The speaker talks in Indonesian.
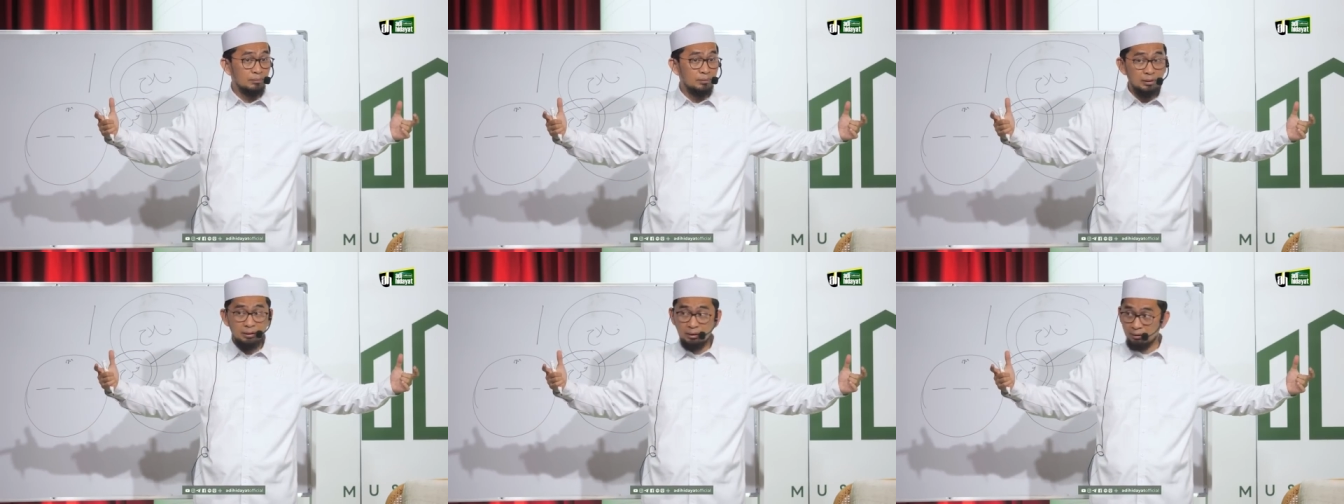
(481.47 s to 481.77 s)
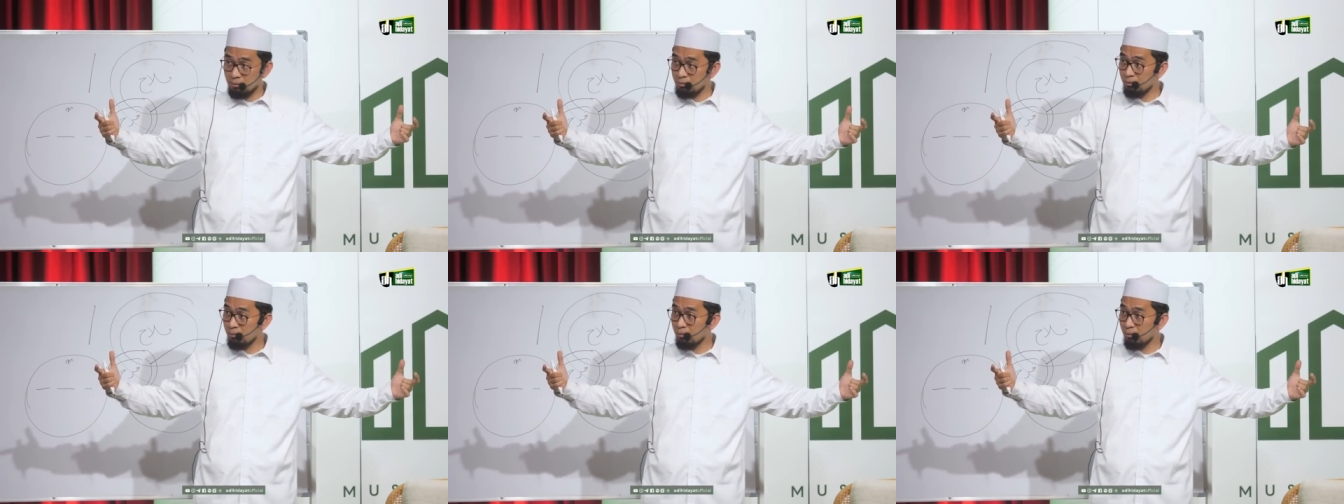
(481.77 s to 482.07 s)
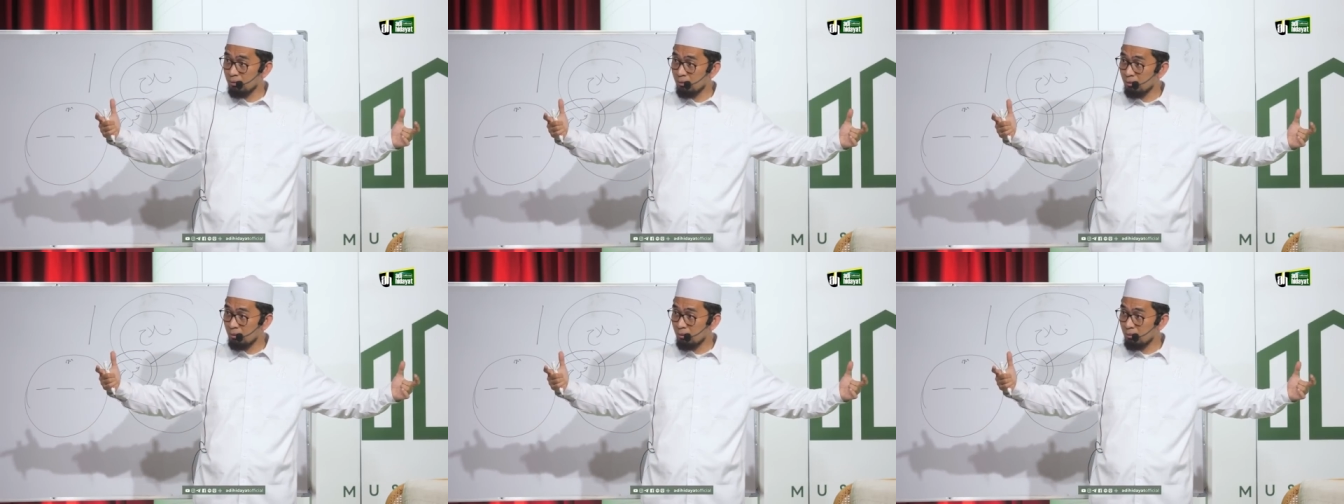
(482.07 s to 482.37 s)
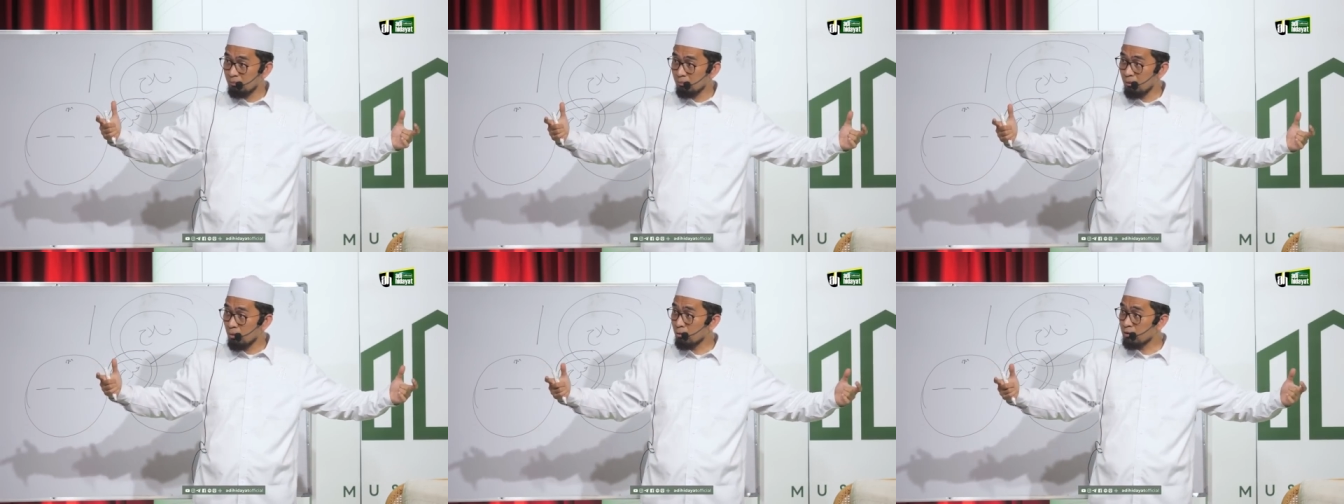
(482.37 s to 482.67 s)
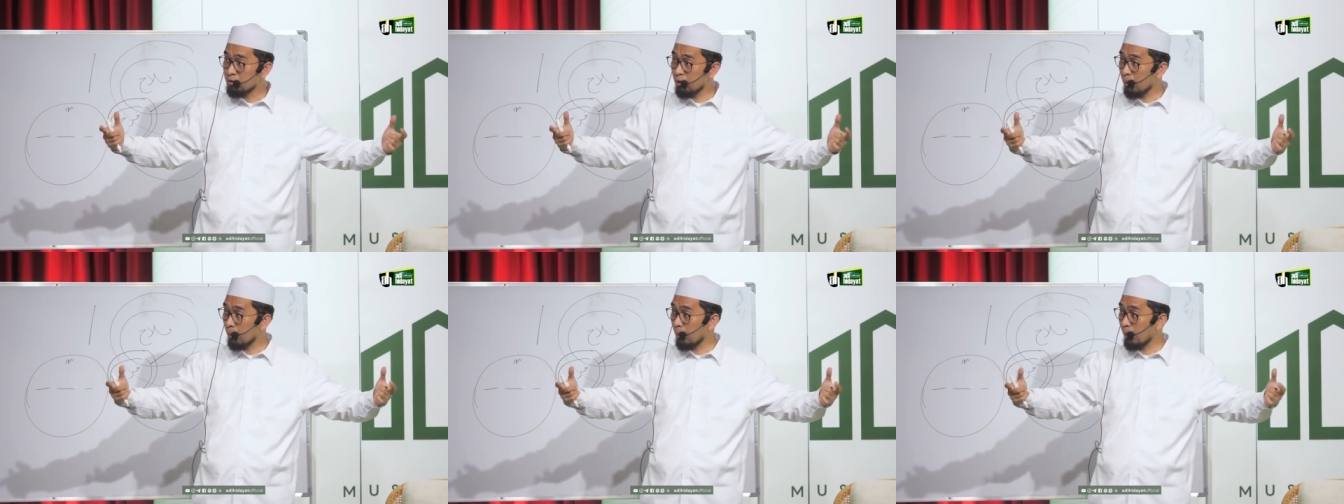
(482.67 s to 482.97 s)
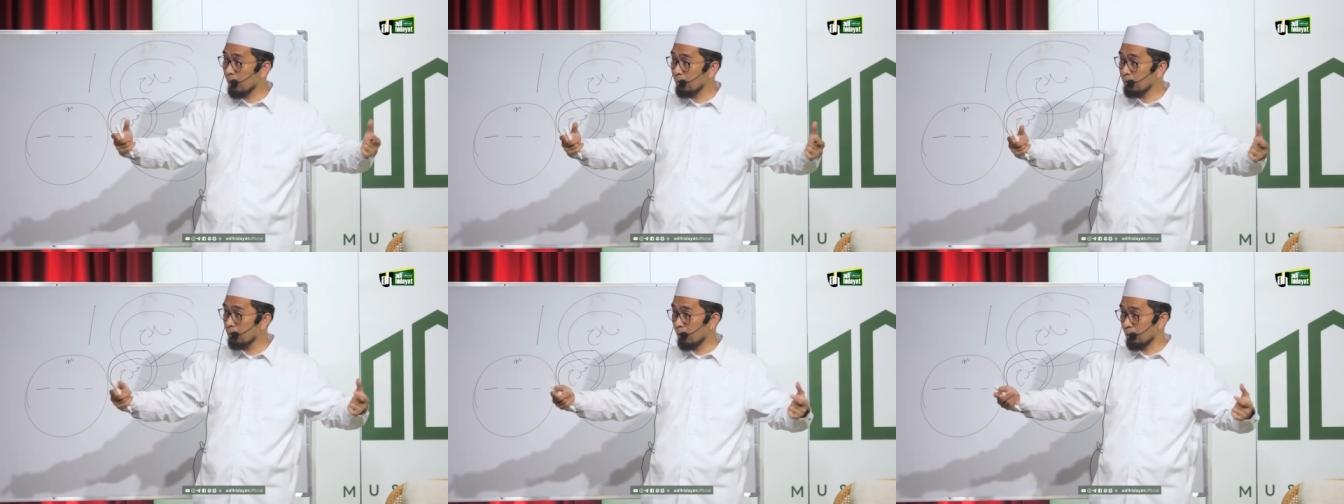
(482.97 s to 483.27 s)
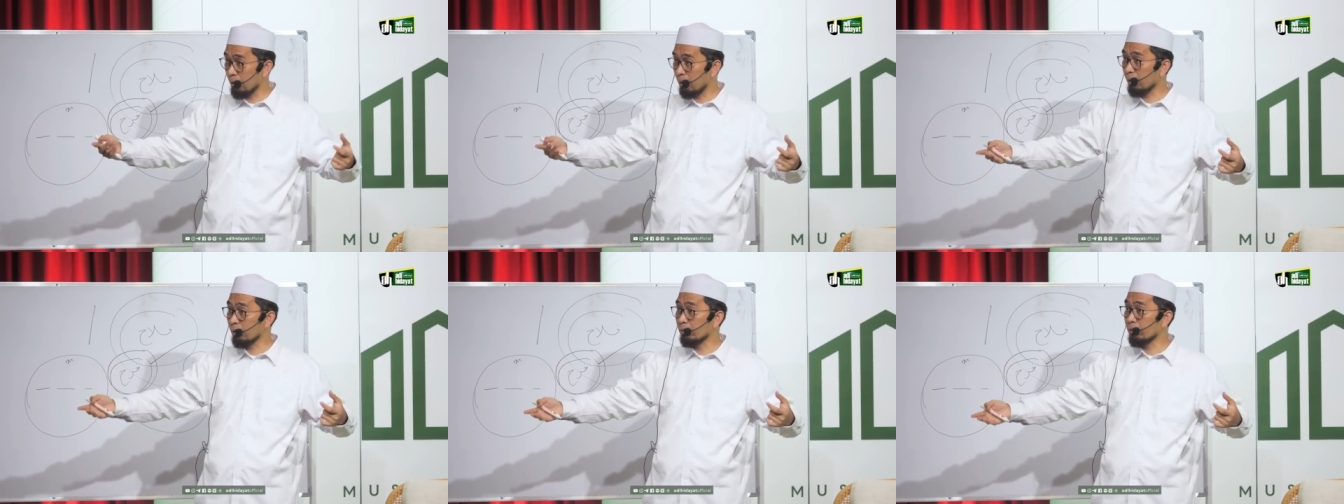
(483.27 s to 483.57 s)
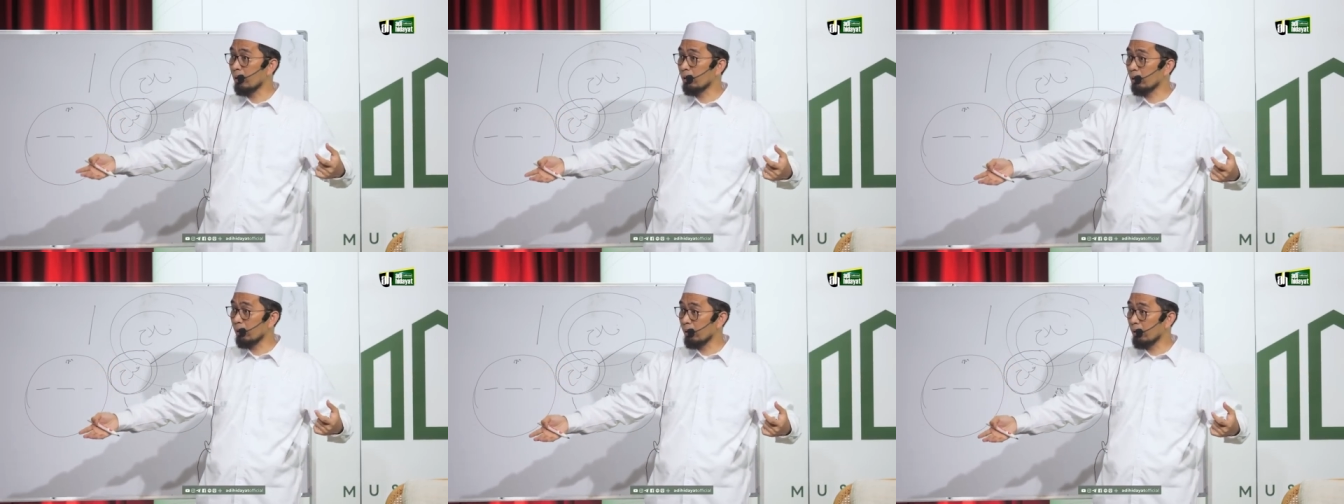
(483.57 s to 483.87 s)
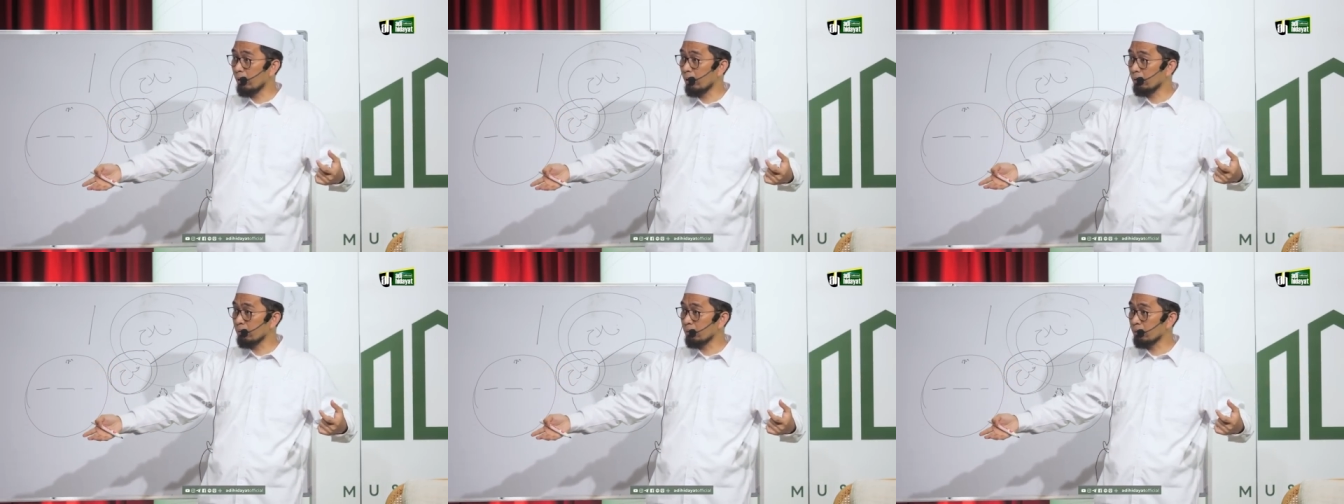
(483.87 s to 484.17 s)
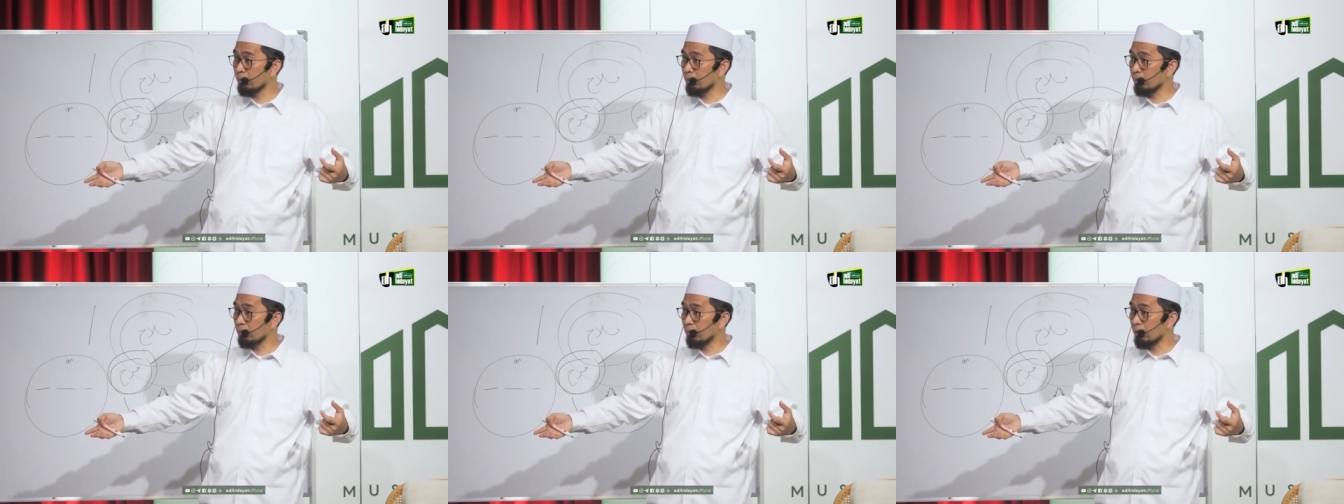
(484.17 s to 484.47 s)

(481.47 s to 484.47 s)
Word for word: Ya kan? Mau jalan ada kendaraan,